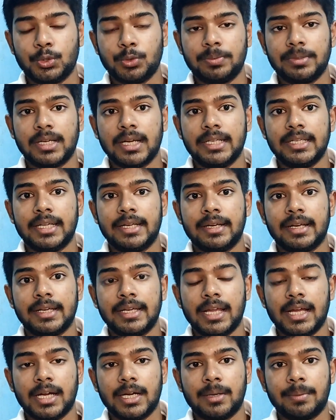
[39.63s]
यूट्यूब का
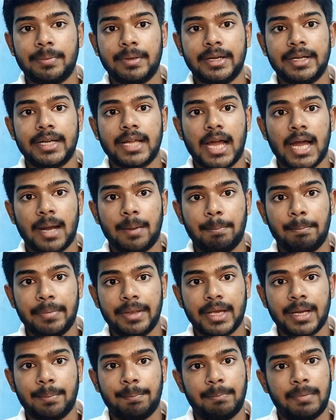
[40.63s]
ये नया अपडेट
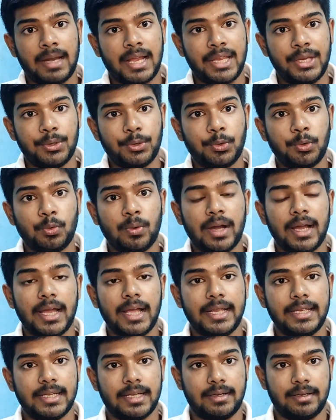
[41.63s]
आप में अप्लाई
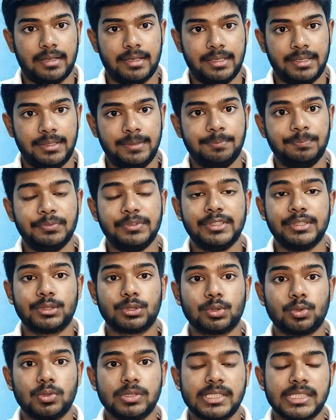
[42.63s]
हुआ है या नहीं
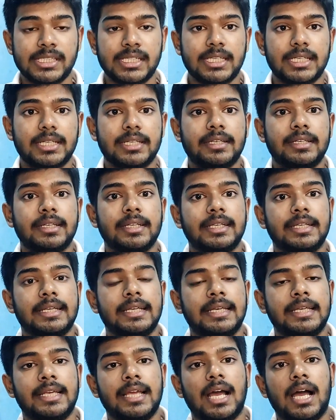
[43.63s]
इसको चेक
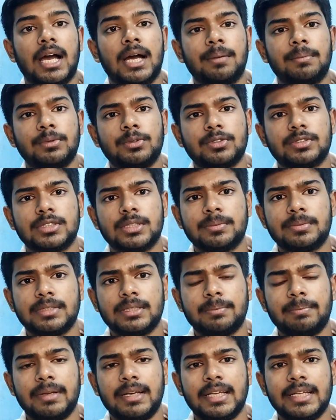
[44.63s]
करने के लिए
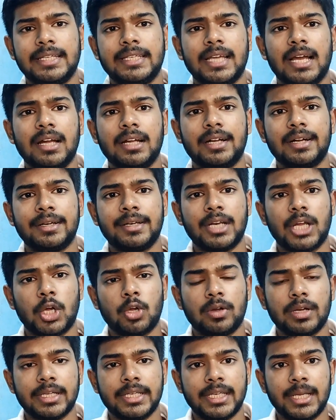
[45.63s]
आपको सबसे पहले क्या
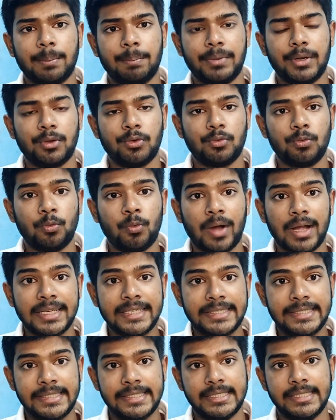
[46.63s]
करना होगा कि अपने
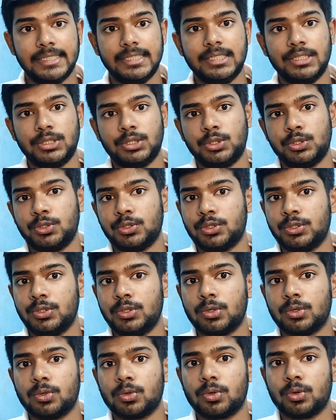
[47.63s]
वाई
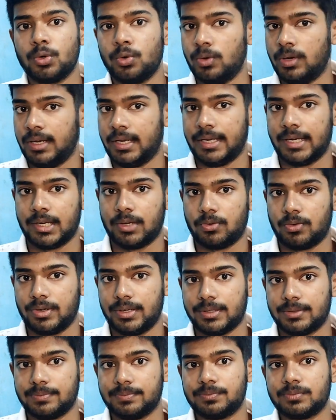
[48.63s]
स्टूडियो को खोल
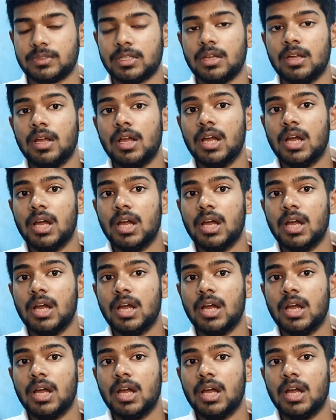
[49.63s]
लेना होगा